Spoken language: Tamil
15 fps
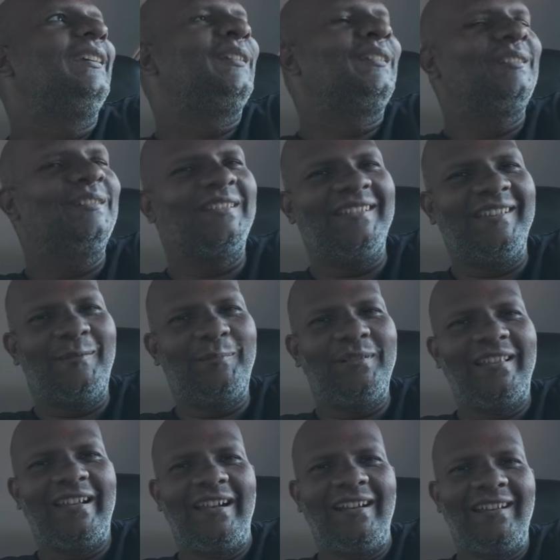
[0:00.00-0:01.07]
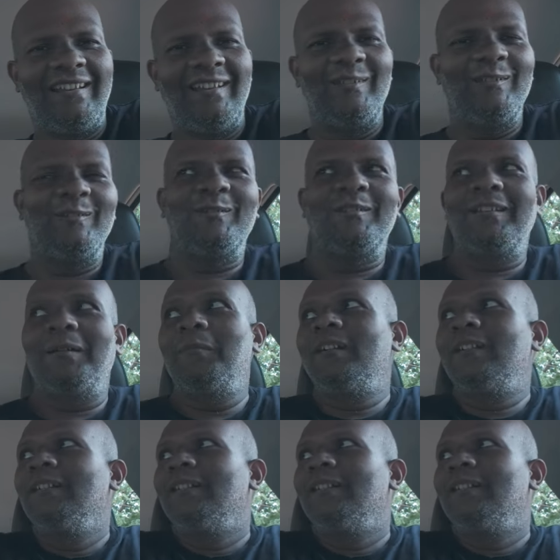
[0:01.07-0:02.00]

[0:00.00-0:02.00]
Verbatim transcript: எனக்கு சிரிப்பு தாங்கலை ஐயோ நம்ம